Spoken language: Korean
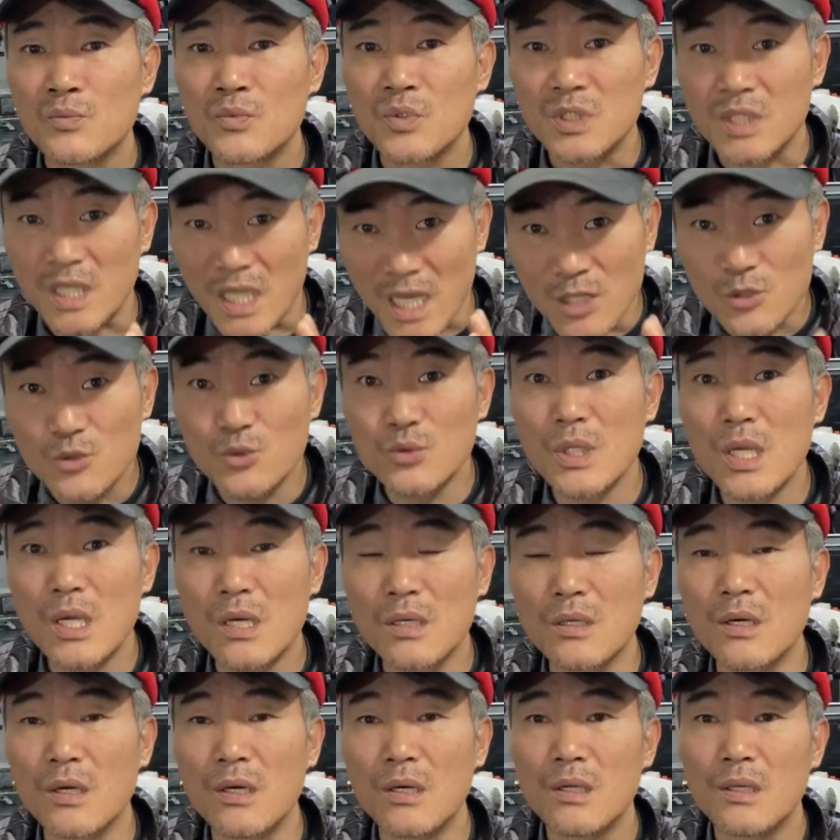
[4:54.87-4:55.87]
제일
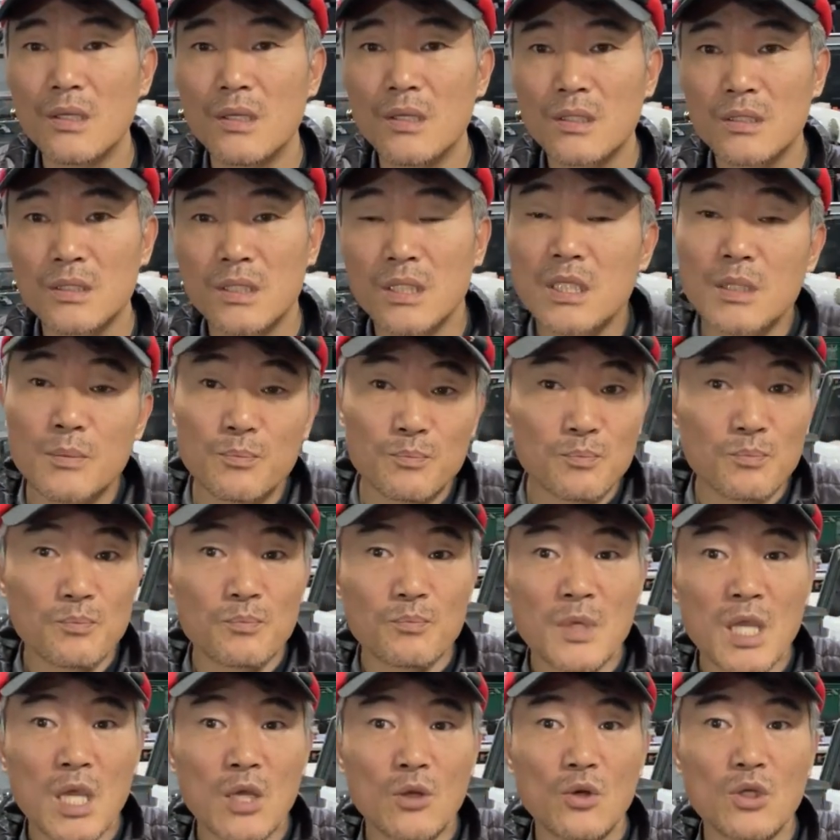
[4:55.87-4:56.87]
중요한 거 특히
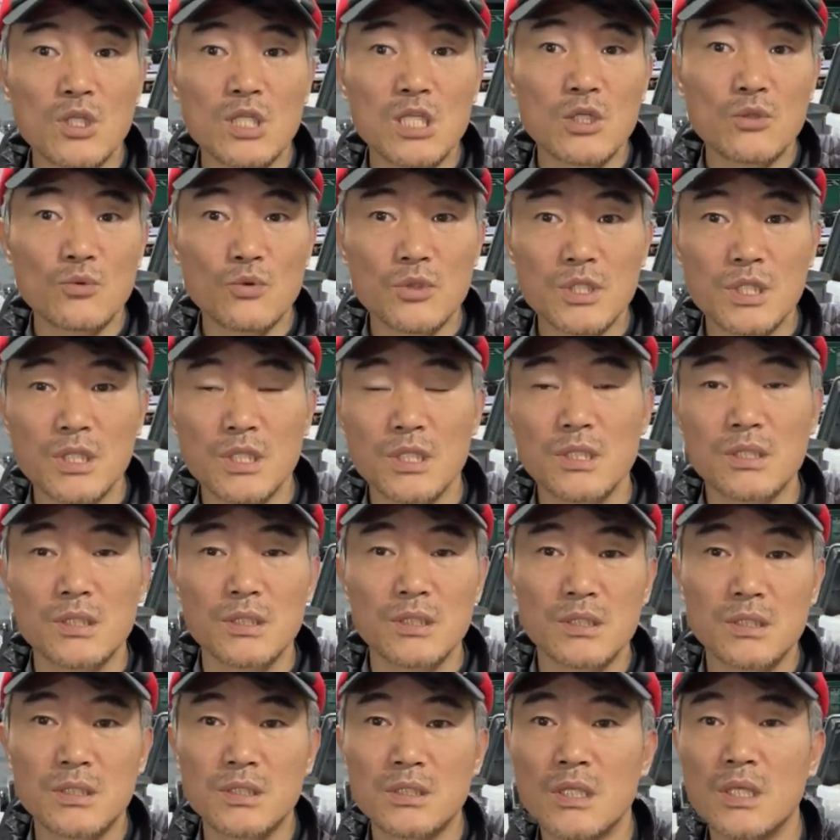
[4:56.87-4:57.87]
캐논 70
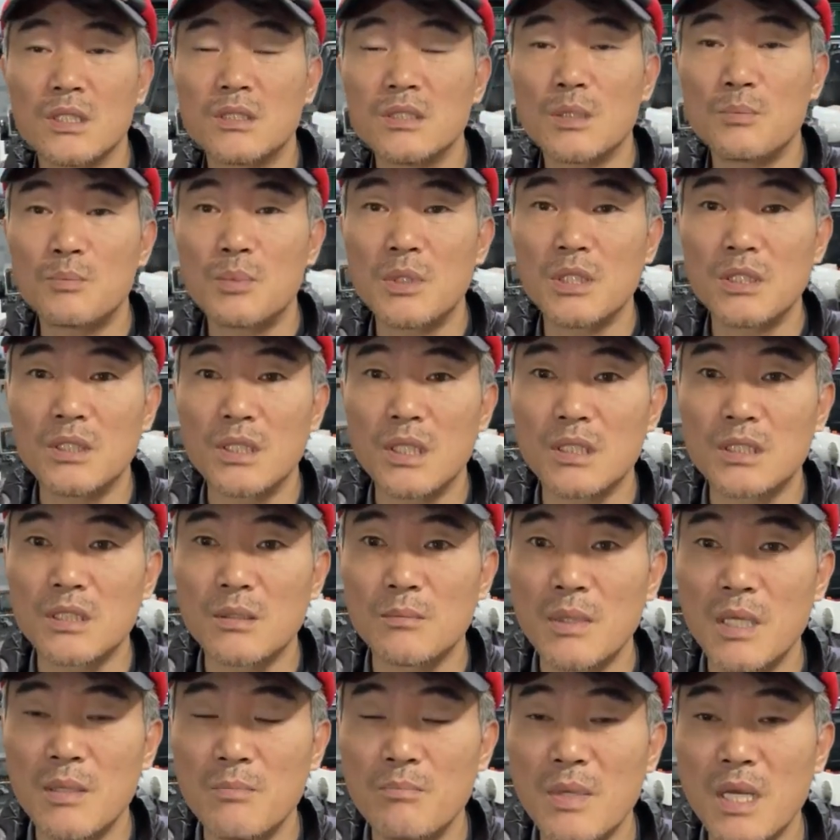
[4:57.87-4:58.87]
시리즈 현재 필드에서
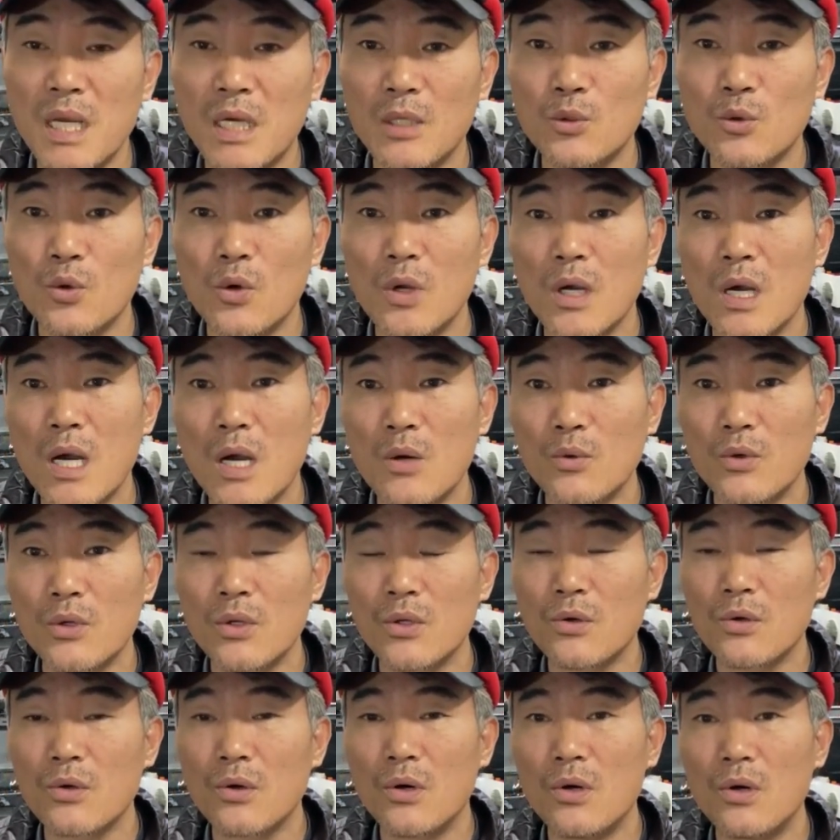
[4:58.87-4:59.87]
몇 매가 돌아가고
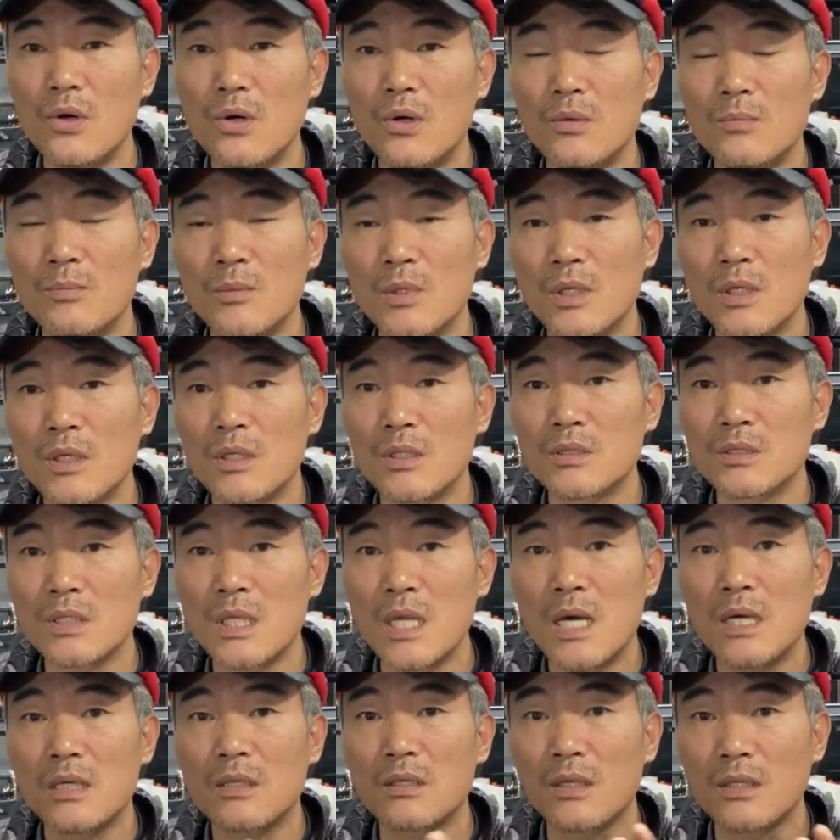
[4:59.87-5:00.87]
있고 뭐
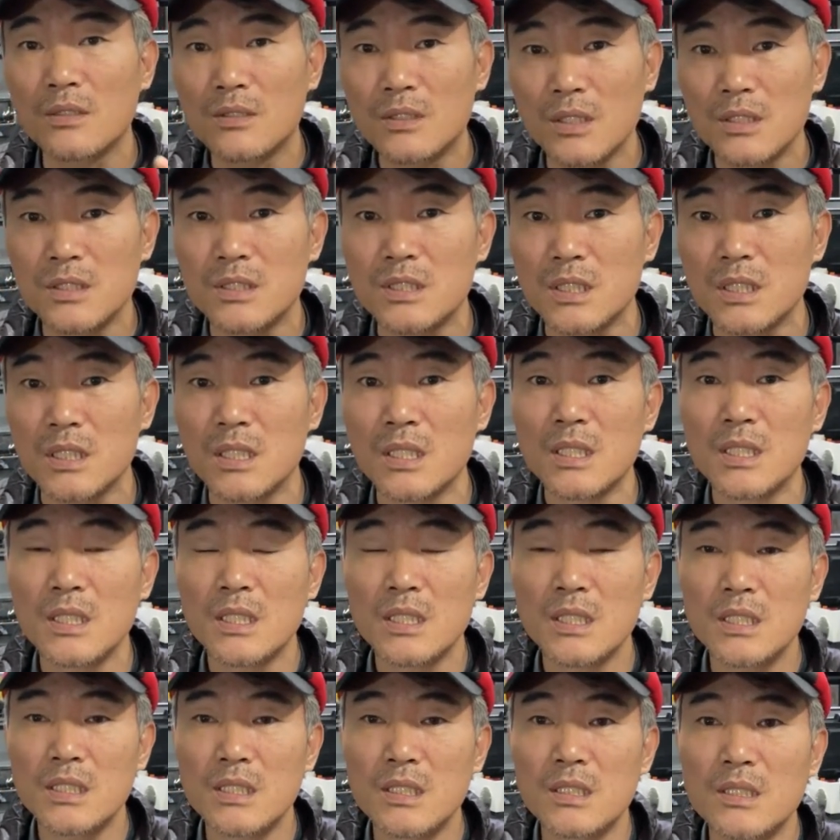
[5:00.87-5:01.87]
상황은 어떤지
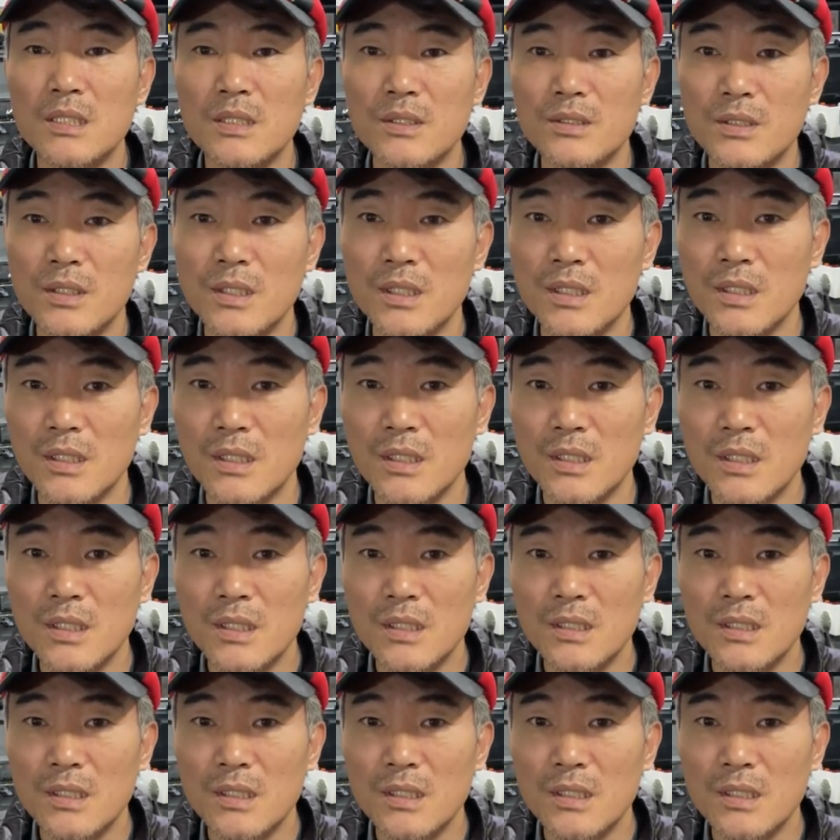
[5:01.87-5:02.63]
이런 것들